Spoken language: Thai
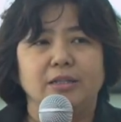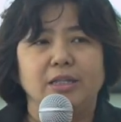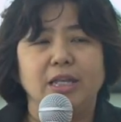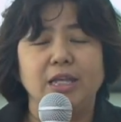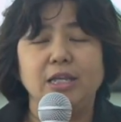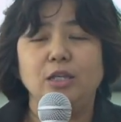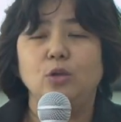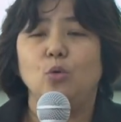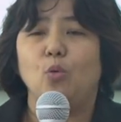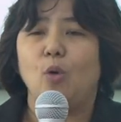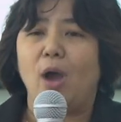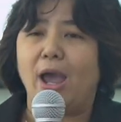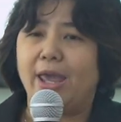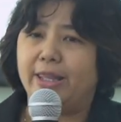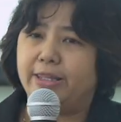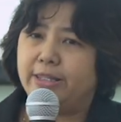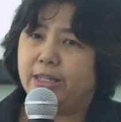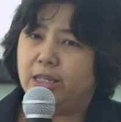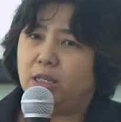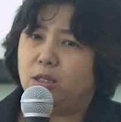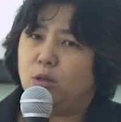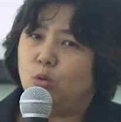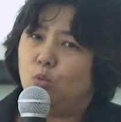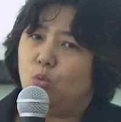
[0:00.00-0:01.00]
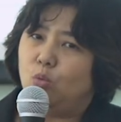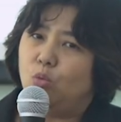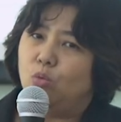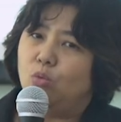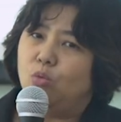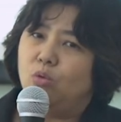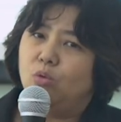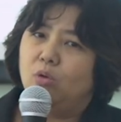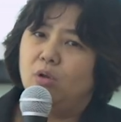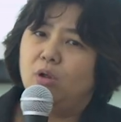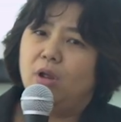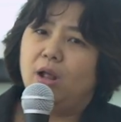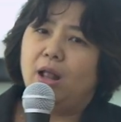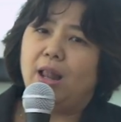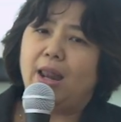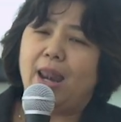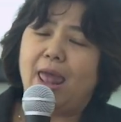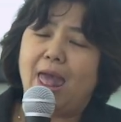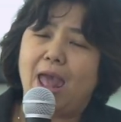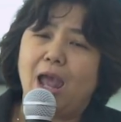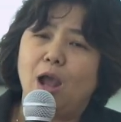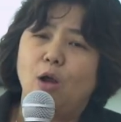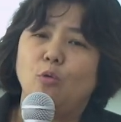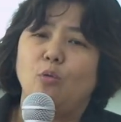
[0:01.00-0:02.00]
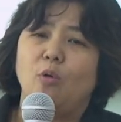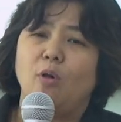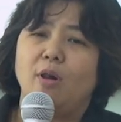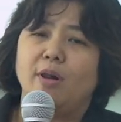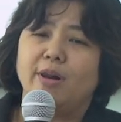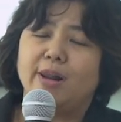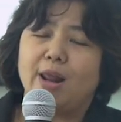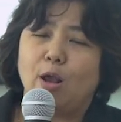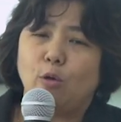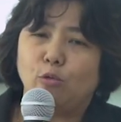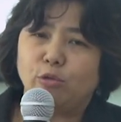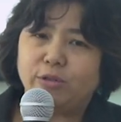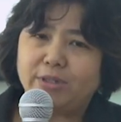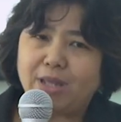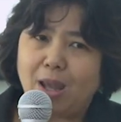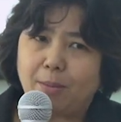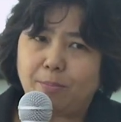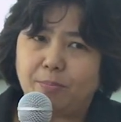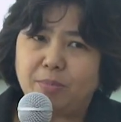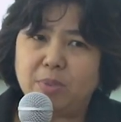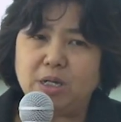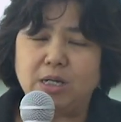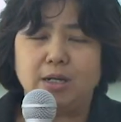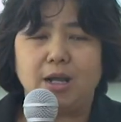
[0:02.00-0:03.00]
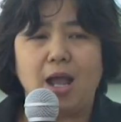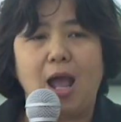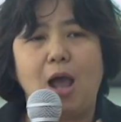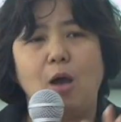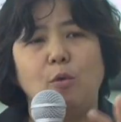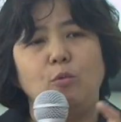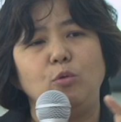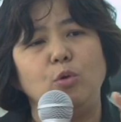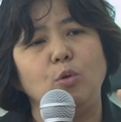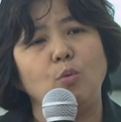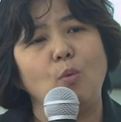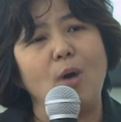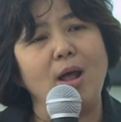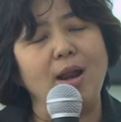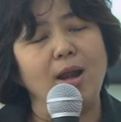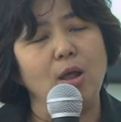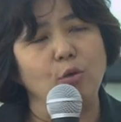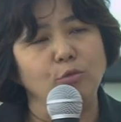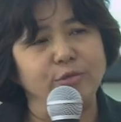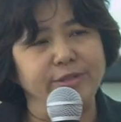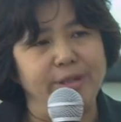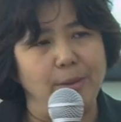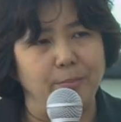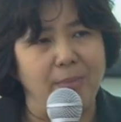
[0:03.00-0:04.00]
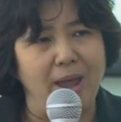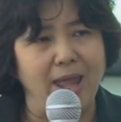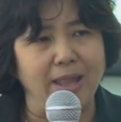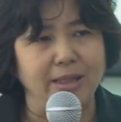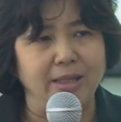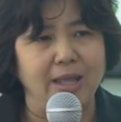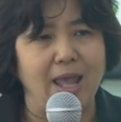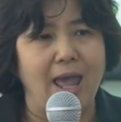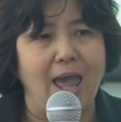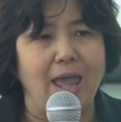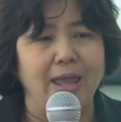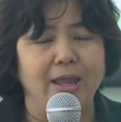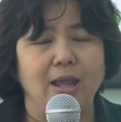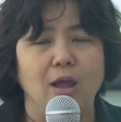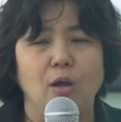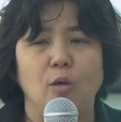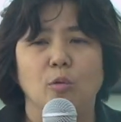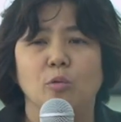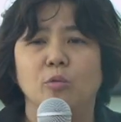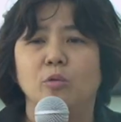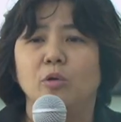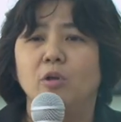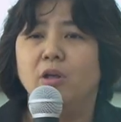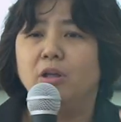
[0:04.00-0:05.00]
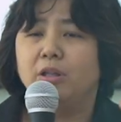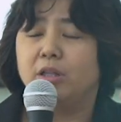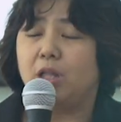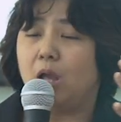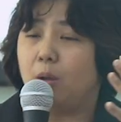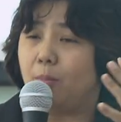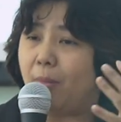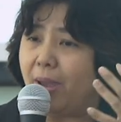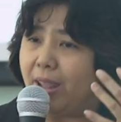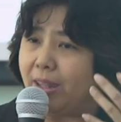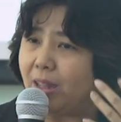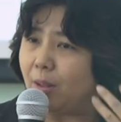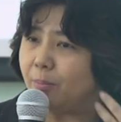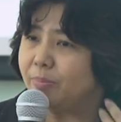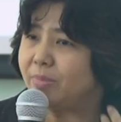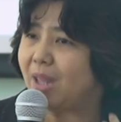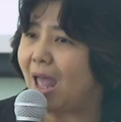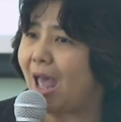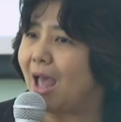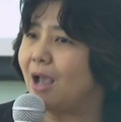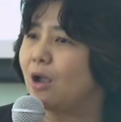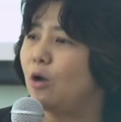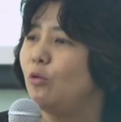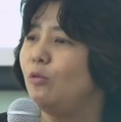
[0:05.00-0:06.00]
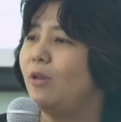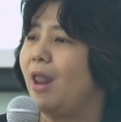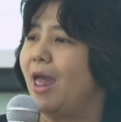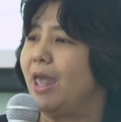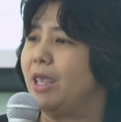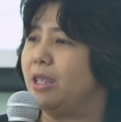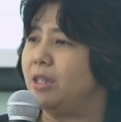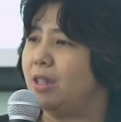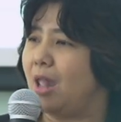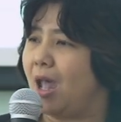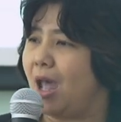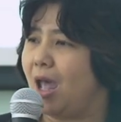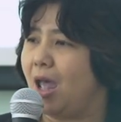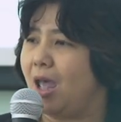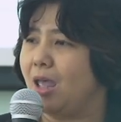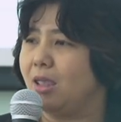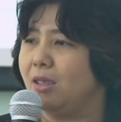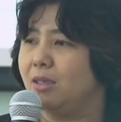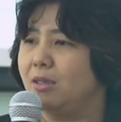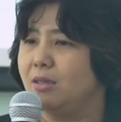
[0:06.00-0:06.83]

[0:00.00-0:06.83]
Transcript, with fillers: ที่อยู่ ICU แล้วเราจับมือเขาหรือว่าเราสัมผัสกายเขาทำไมน้ำตาเขาไหลได้